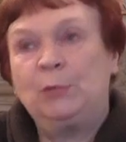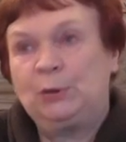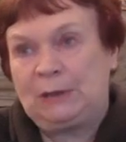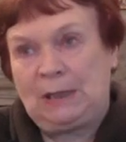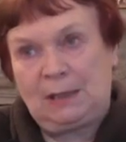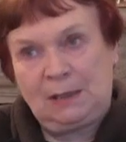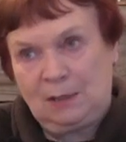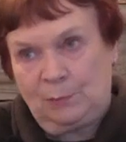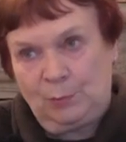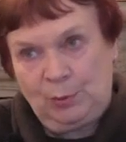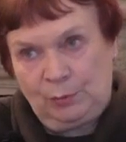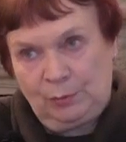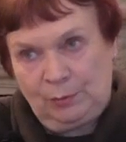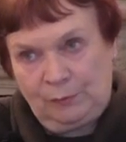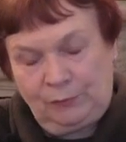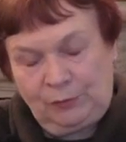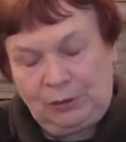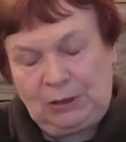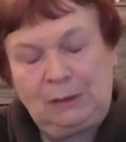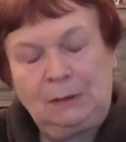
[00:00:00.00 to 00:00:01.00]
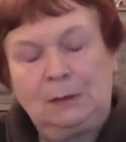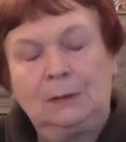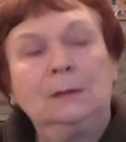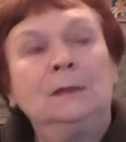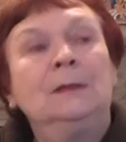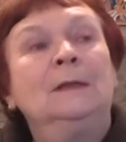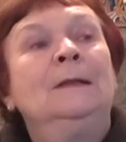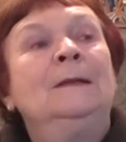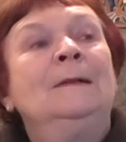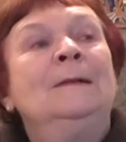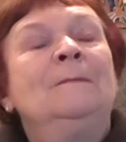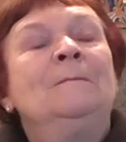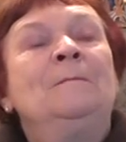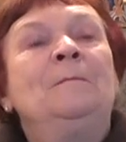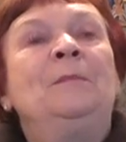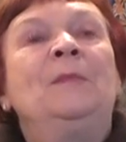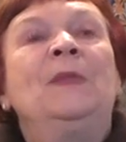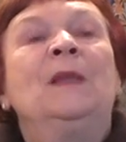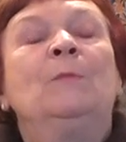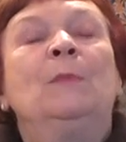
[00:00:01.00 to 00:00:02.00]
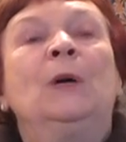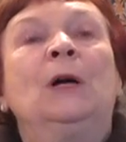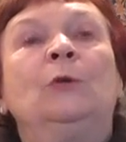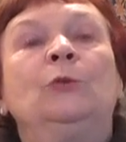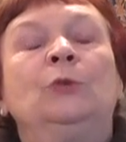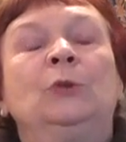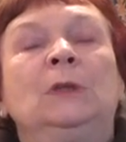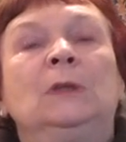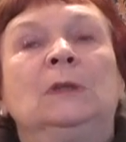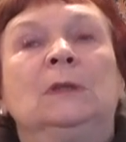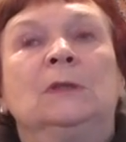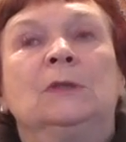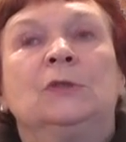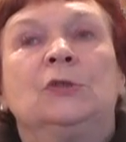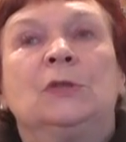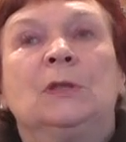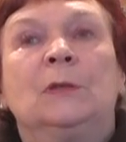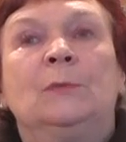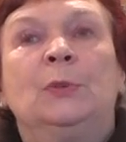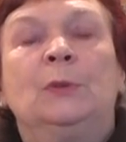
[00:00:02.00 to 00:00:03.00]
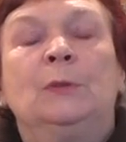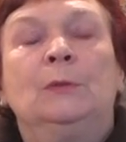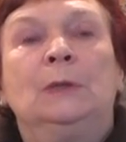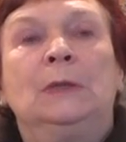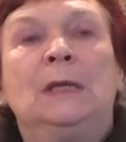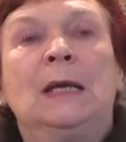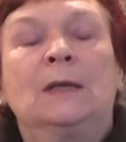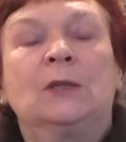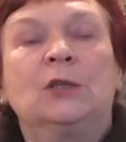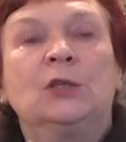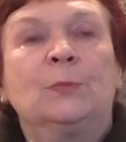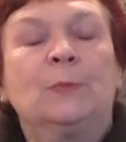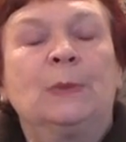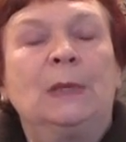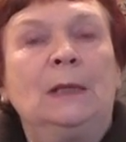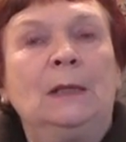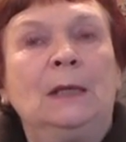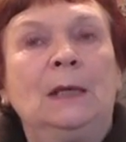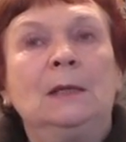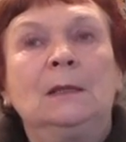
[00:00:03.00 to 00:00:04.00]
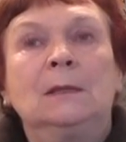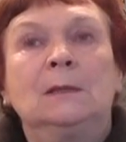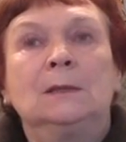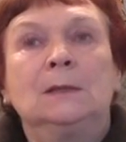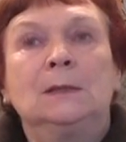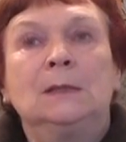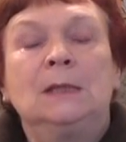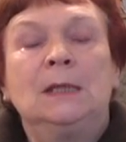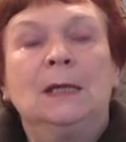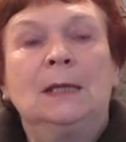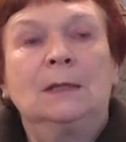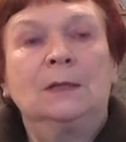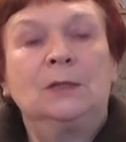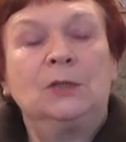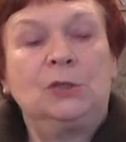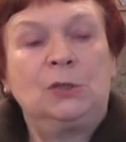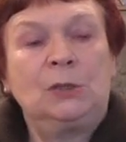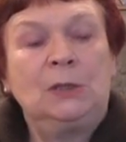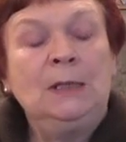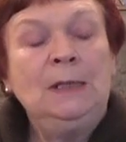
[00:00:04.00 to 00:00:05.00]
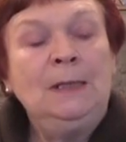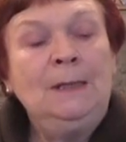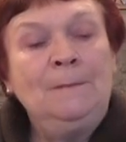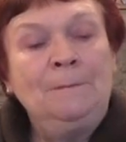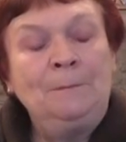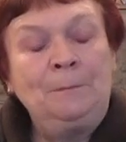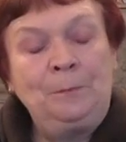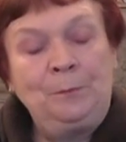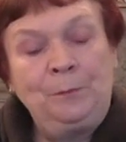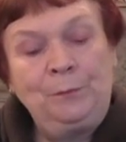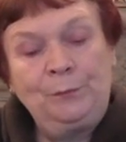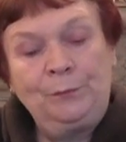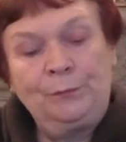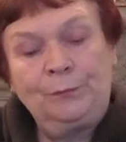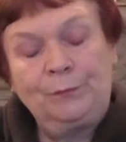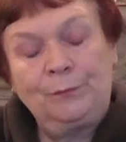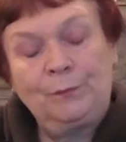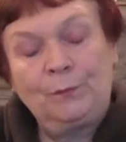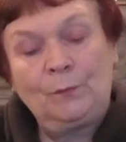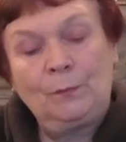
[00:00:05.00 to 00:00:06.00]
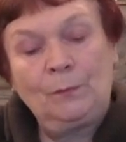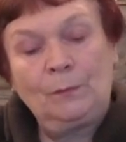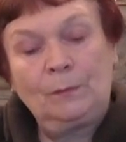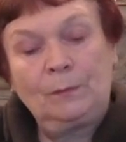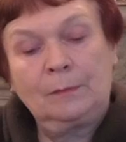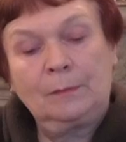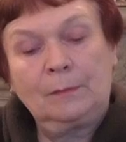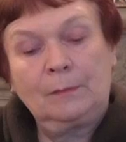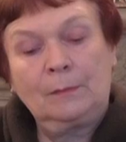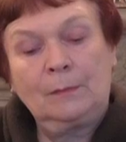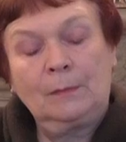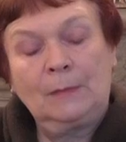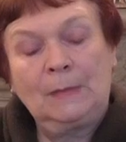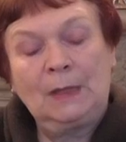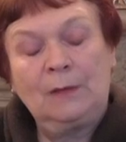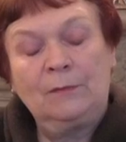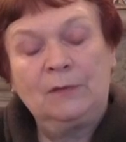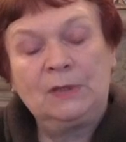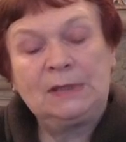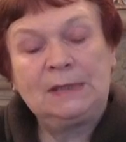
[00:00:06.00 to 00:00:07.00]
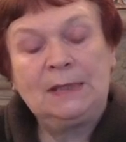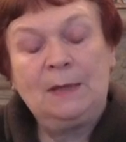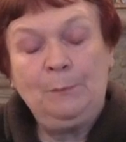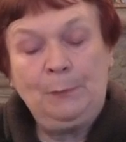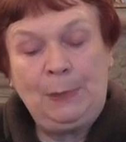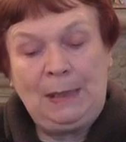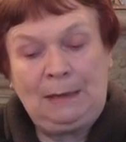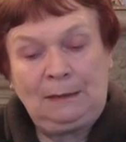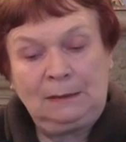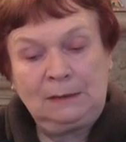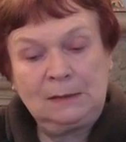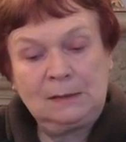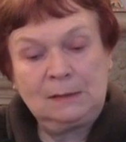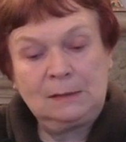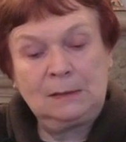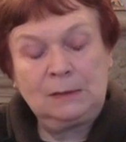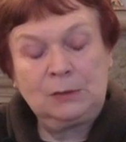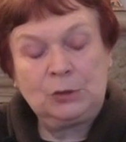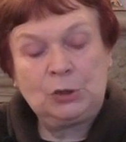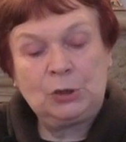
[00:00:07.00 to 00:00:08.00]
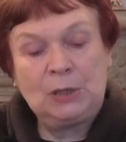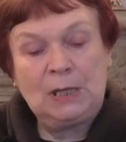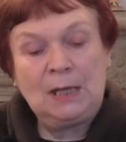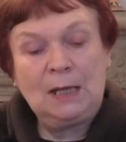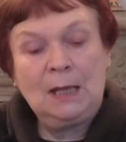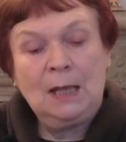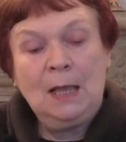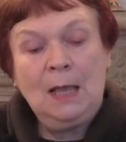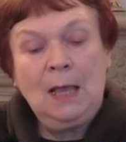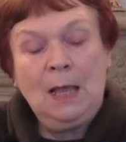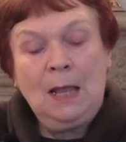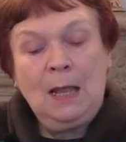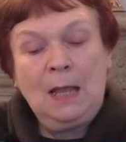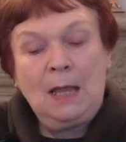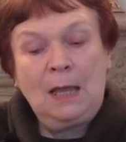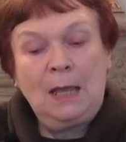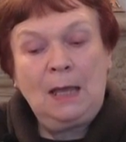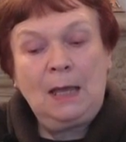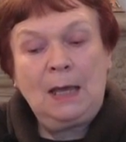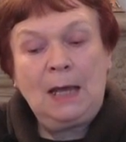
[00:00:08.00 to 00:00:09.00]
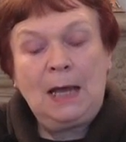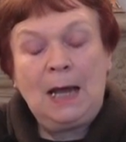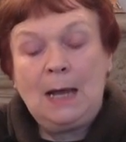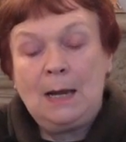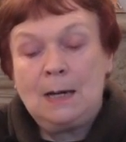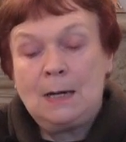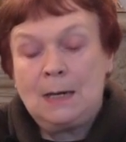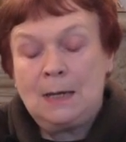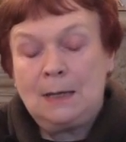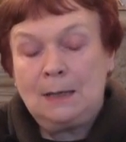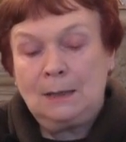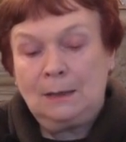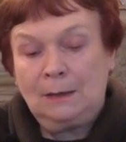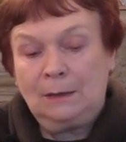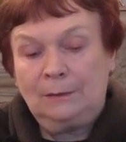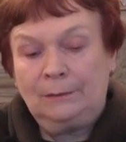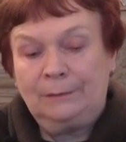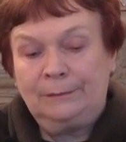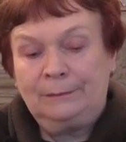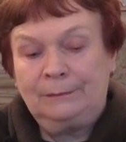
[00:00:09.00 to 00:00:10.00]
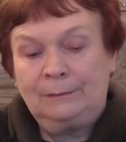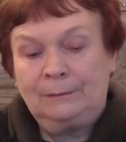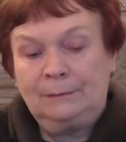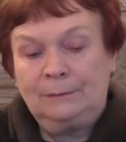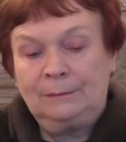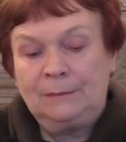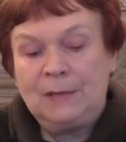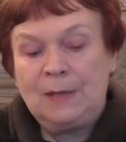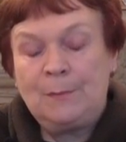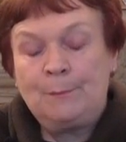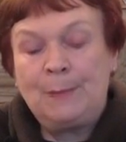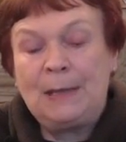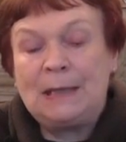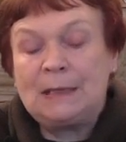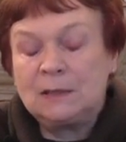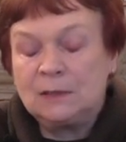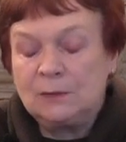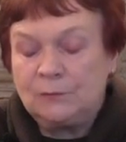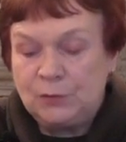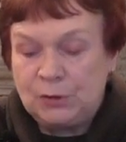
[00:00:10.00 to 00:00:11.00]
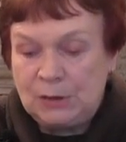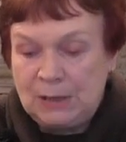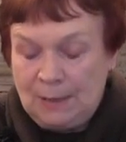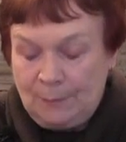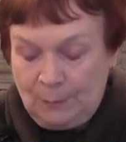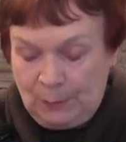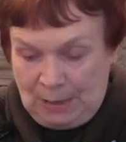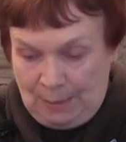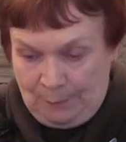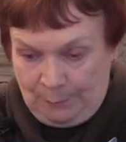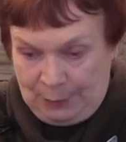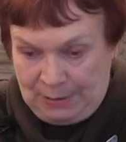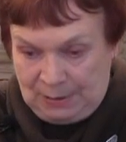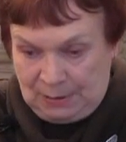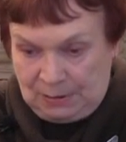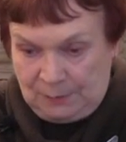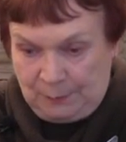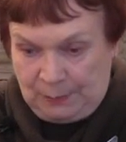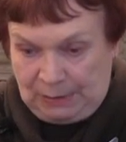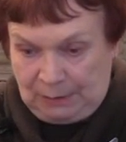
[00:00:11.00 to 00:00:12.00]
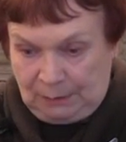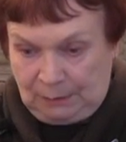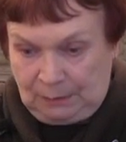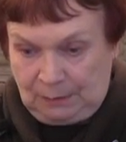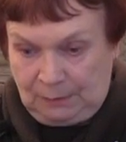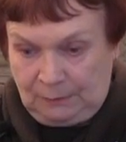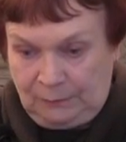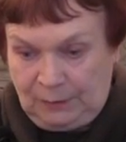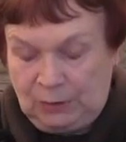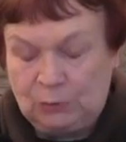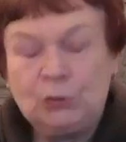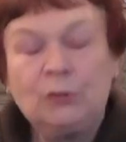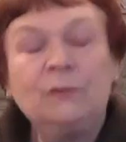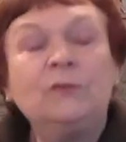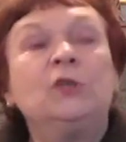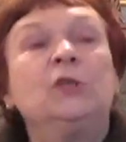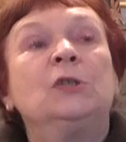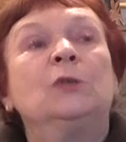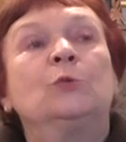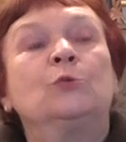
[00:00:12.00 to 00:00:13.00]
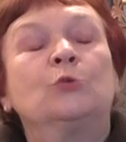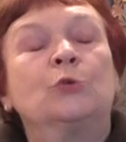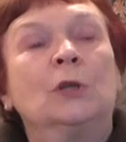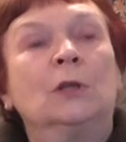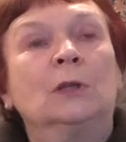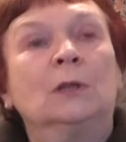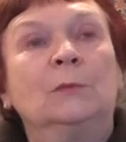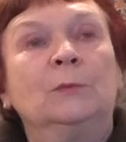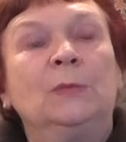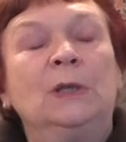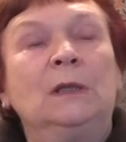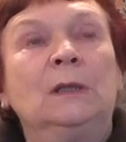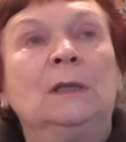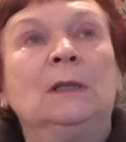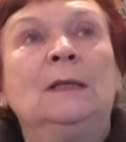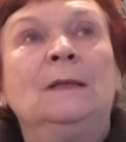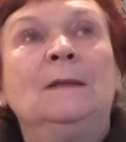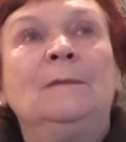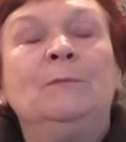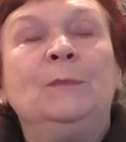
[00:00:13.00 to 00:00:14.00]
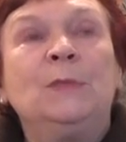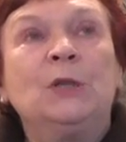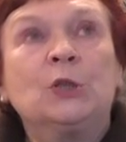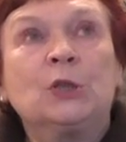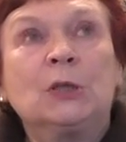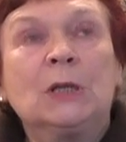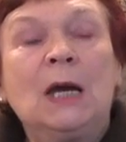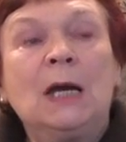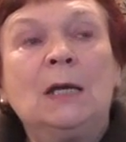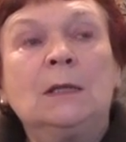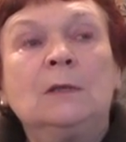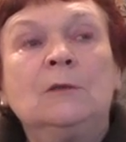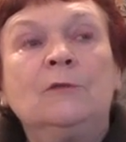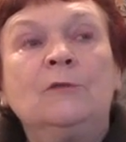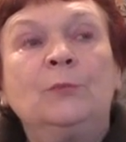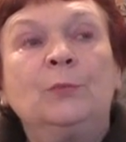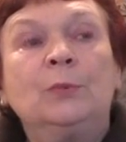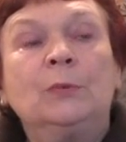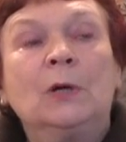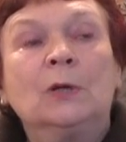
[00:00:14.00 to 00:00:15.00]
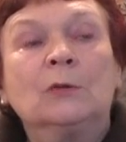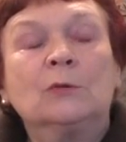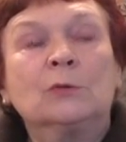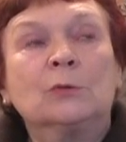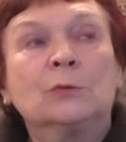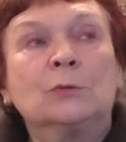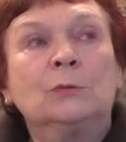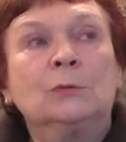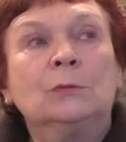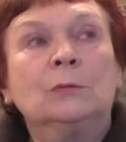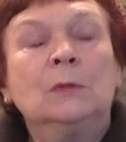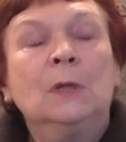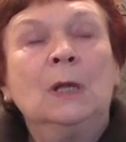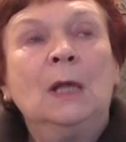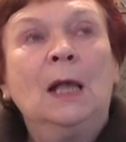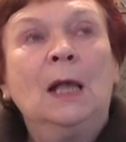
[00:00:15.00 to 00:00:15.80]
bo takie były wtedy mm, mody, gdzie były jakieś prelekcje, jakieś mm, występy artystyczne, e, ale nie bardzo widziałam tam perspektywy. Oczywiście kuszono mnie mieszkanie w Płocku,